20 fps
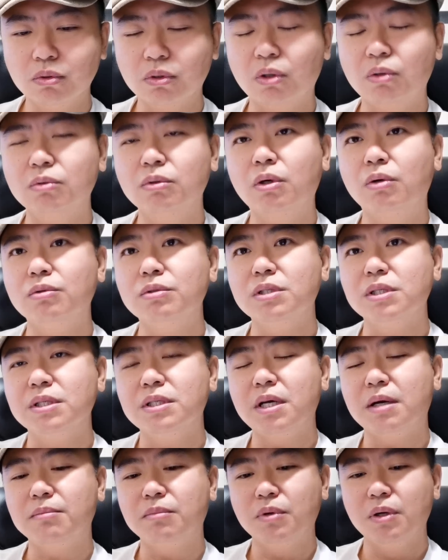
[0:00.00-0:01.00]
同投资的
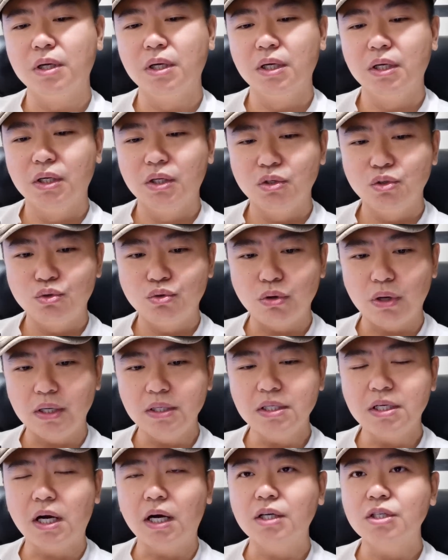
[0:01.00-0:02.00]
项目，全
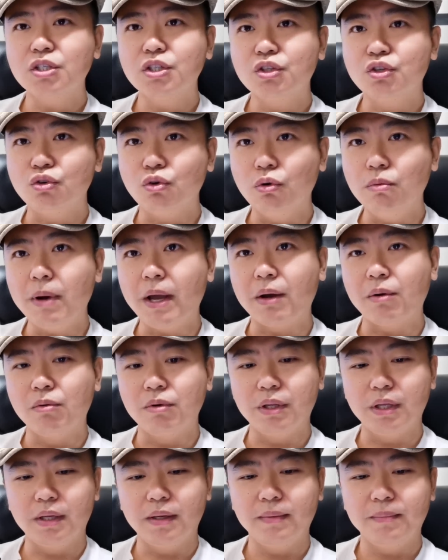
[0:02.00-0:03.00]
长是九百公
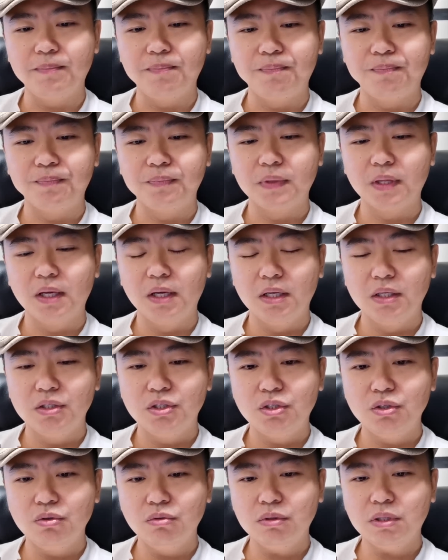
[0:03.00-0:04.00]
里，
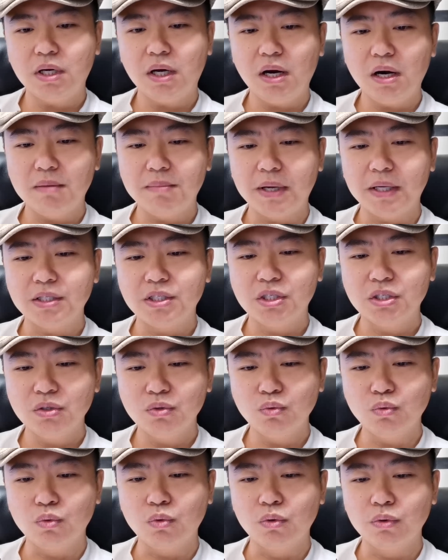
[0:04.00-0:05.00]
其中呢二百七十
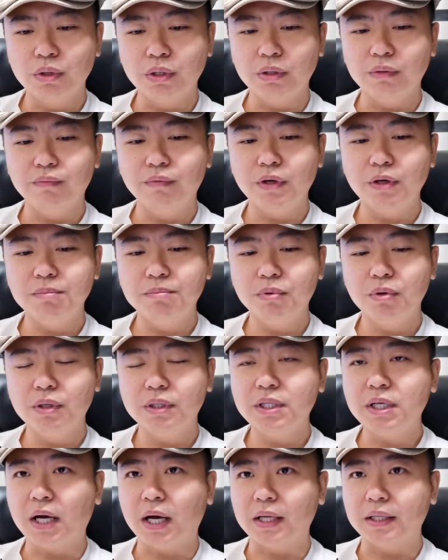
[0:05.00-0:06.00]
五公里位于波罗
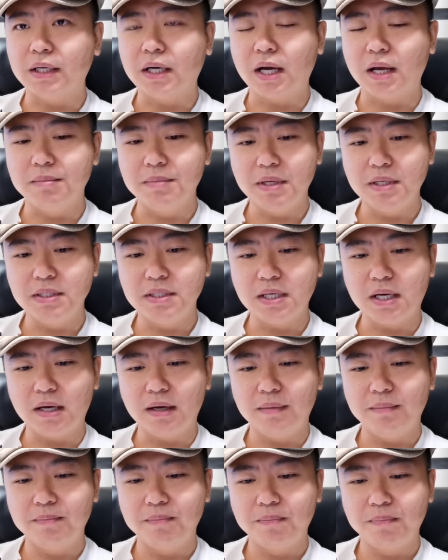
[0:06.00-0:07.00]
的海的海面以下。
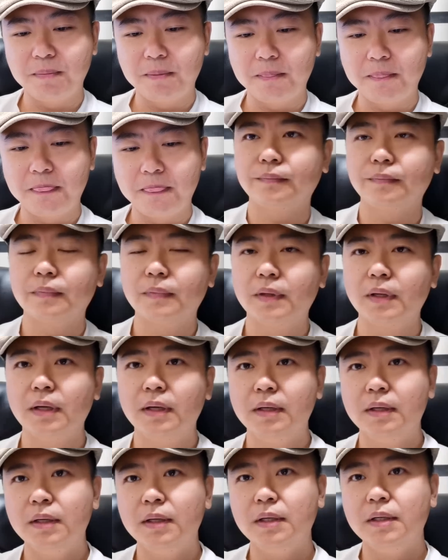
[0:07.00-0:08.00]

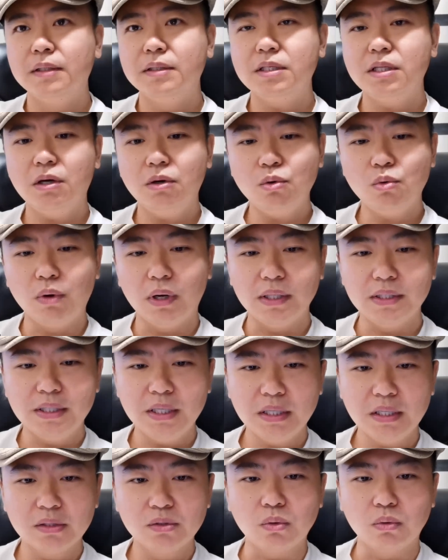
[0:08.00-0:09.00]
这条管线
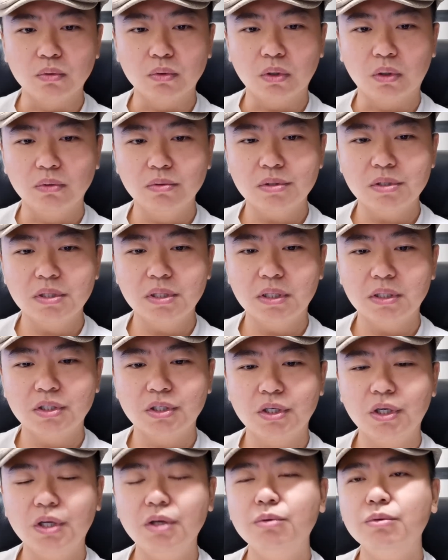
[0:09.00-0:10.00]
的总投资呢十
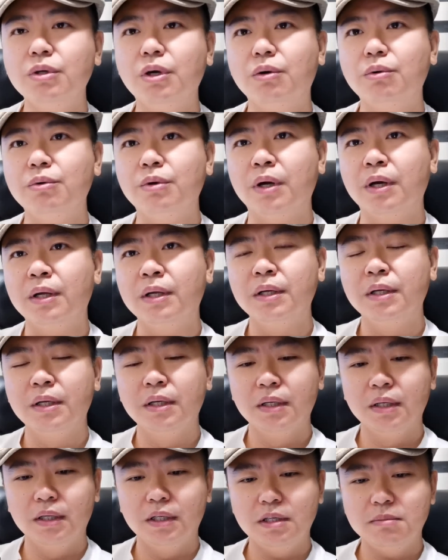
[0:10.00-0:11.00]
六亿欧元，
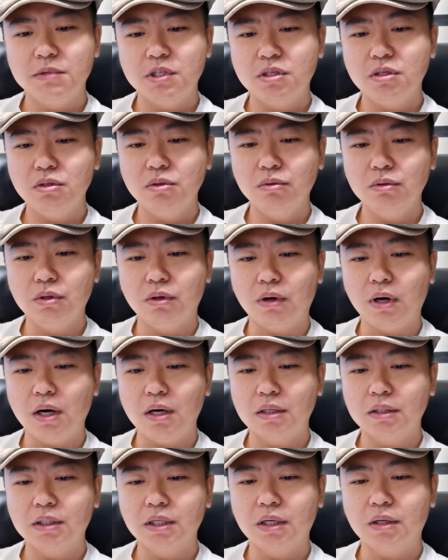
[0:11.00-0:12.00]
那么其中有
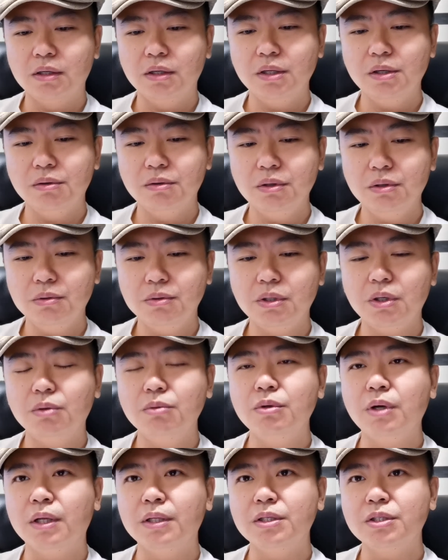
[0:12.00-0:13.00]
二点六六亿欧
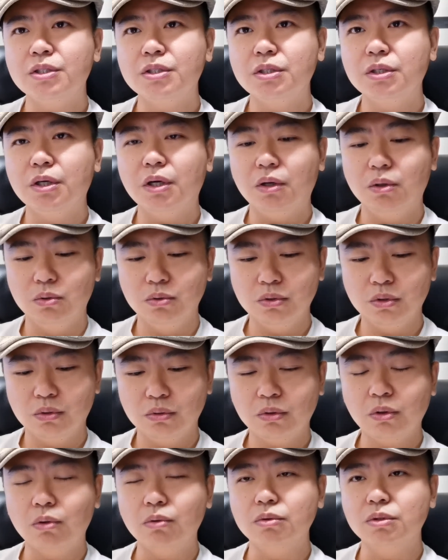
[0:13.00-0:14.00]
元呢是欧洲
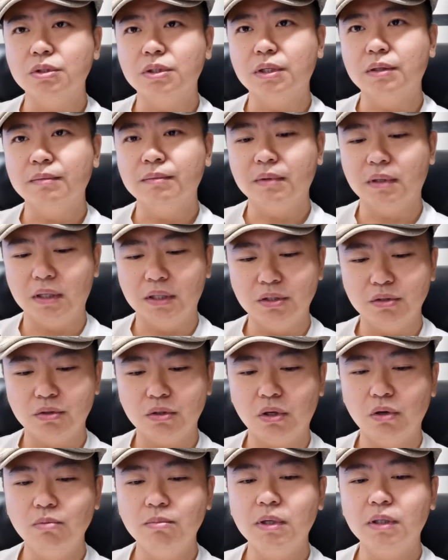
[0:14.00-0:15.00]
投资的啊，也就是
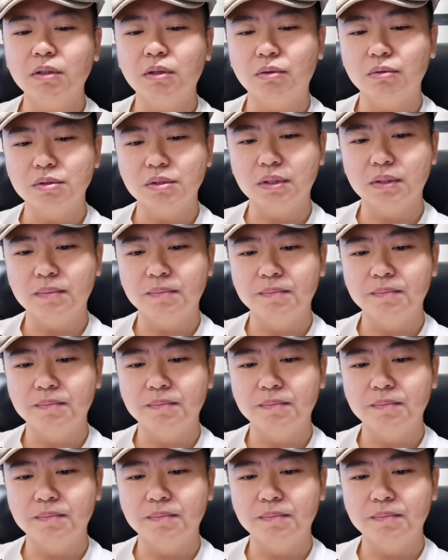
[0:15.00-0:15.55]
欧盟投资。